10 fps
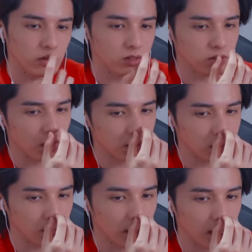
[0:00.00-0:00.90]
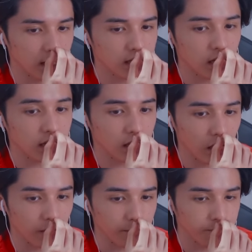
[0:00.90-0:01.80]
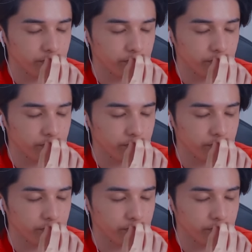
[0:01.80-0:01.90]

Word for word: 骨とかがちょっと曲がっちゃって